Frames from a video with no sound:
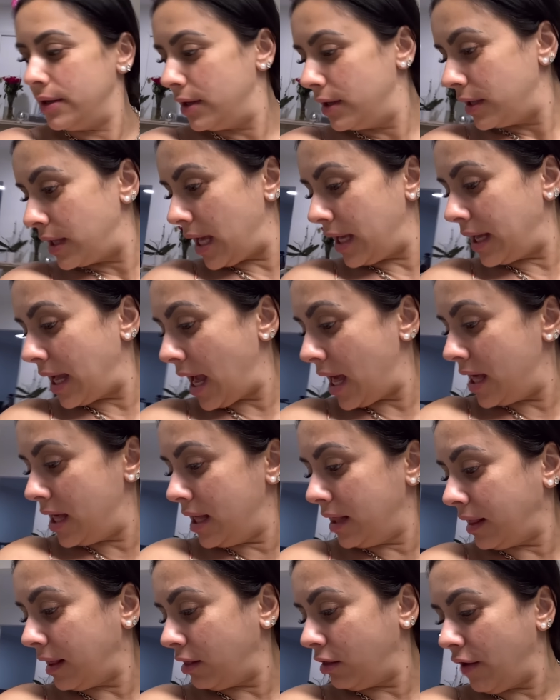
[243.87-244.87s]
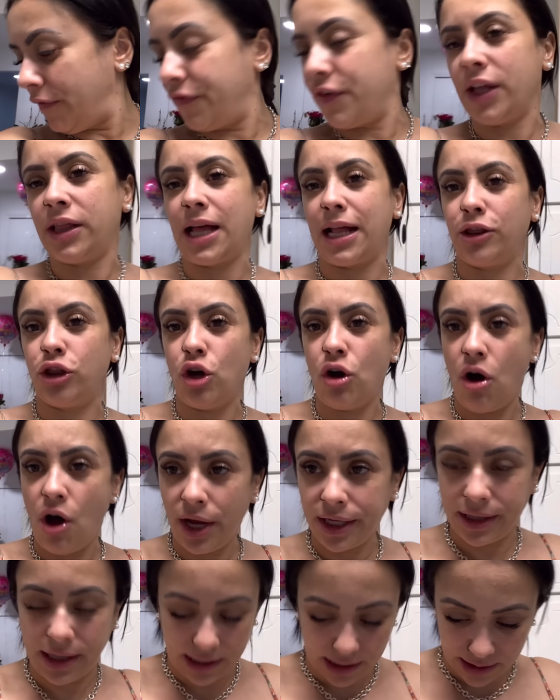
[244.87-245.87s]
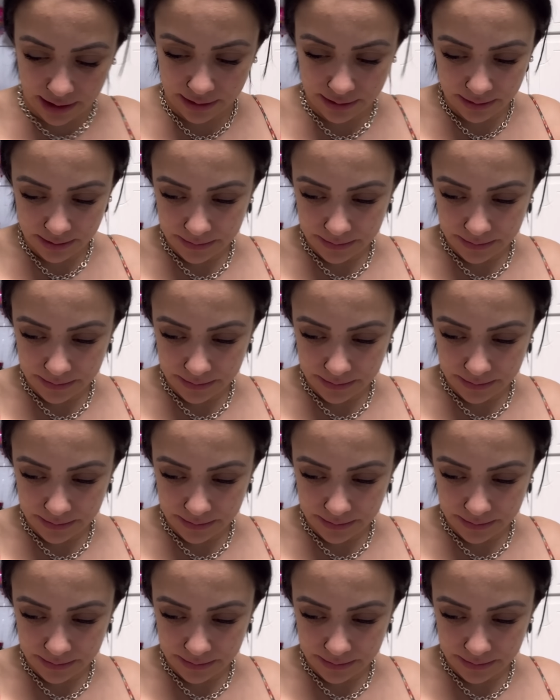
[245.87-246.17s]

Que que é isso? A Sofia tá doida?